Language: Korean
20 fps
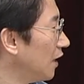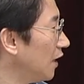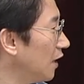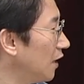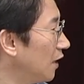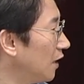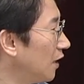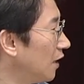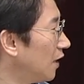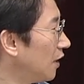
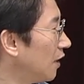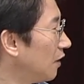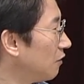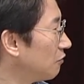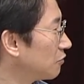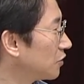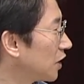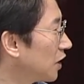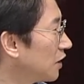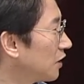어,
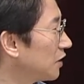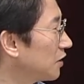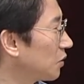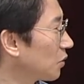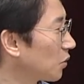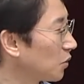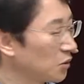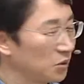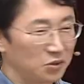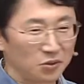우선은
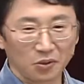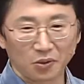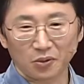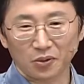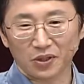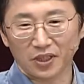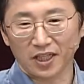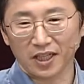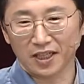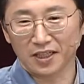요런
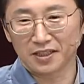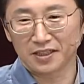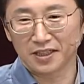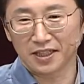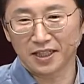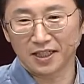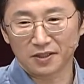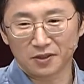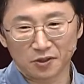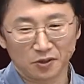요렇게
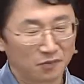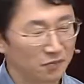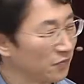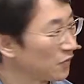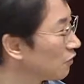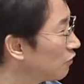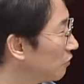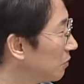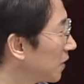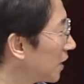이제
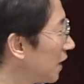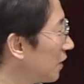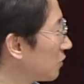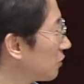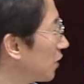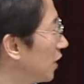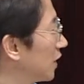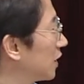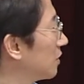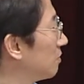좀 구별할
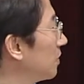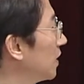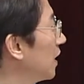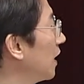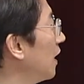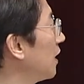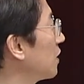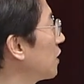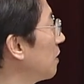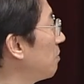수가
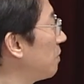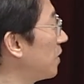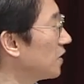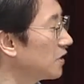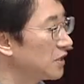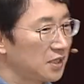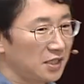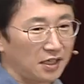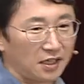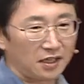있습니다. 첫
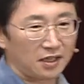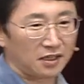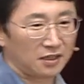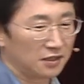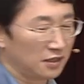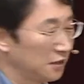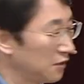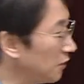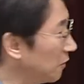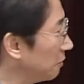
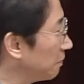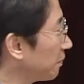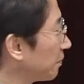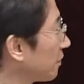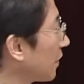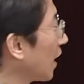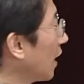번째는요.